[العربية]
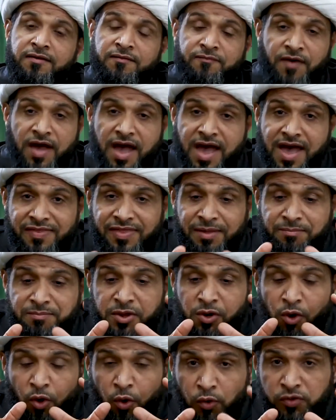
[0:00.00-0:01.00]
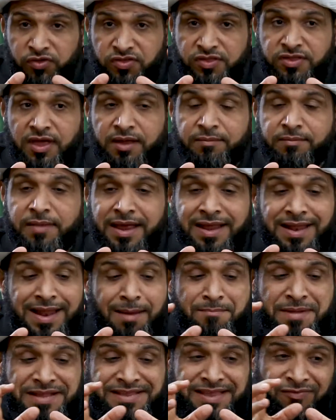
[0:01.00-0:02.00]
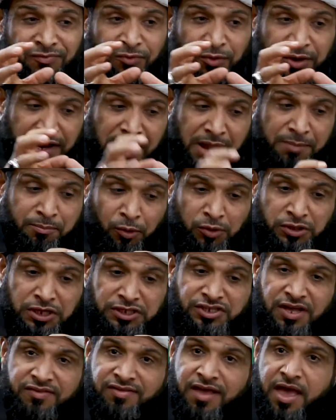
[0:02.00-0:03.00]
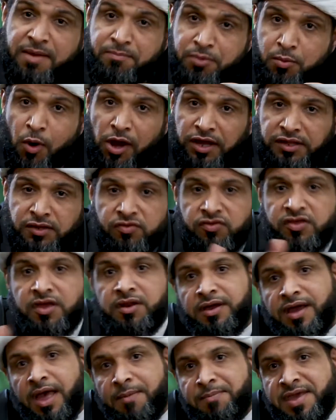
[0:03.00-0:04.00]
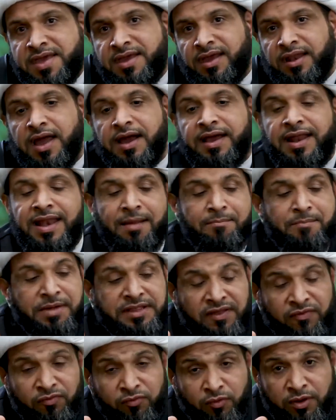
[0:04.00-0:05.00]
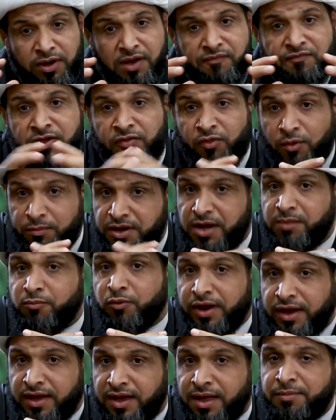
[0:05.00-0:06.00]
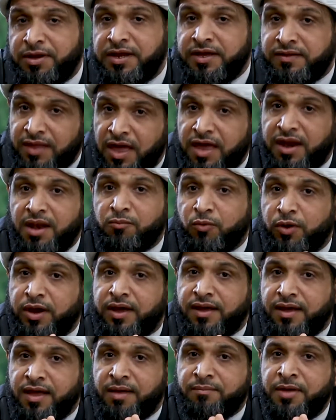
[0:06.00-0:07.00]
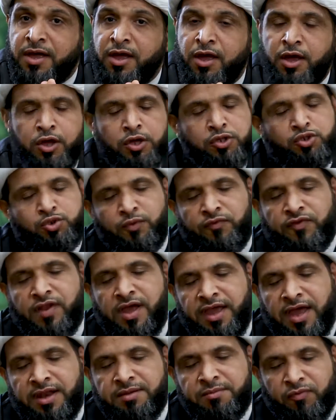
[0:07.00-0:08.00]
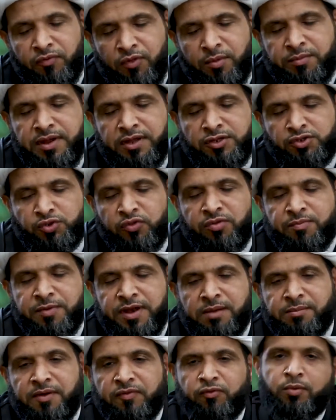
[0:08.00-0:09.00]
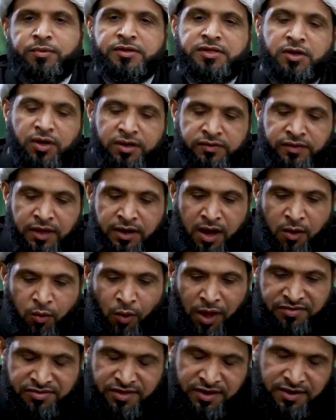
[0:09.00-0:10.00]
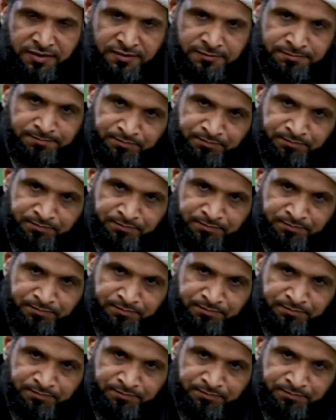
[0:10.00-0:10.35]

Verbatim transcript: فهذا من حسن لما تنظر الى البعد الجزائي بوحده يصير قبيح لكن لما تنظر له في ضمن المركب الاطار المركب تشوف لا يعني من ضمن جزء من المنظومه تراه حسنا